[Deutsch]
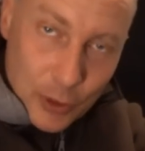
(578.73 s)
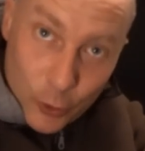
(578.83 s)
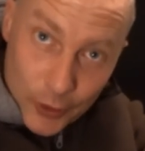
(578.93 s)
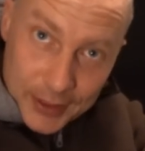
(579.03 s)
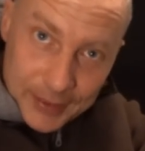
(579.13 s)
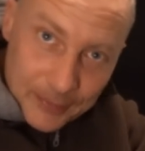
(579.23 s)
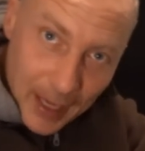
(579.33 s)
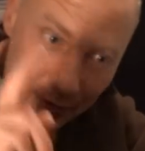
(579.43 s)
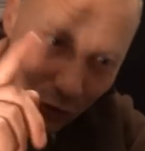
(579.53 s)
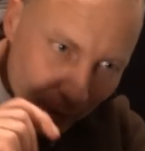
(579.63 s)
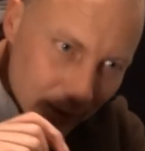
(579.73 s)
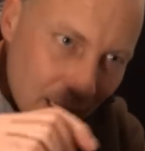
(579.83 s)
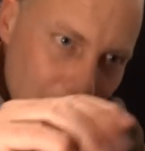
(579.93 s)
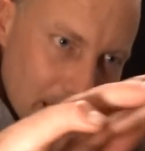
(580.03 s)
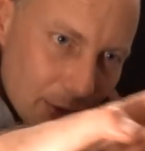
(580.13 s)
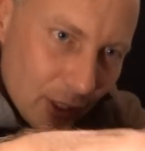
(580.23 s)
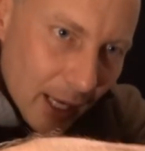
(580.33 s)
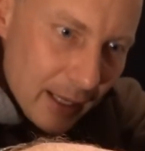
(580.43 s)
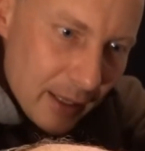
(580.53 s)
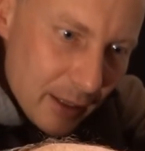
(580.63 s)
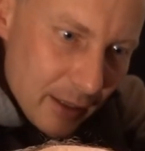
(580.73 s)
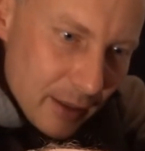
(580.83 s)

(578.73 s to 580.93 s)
Gut, also ich mache die Kamera wieder an,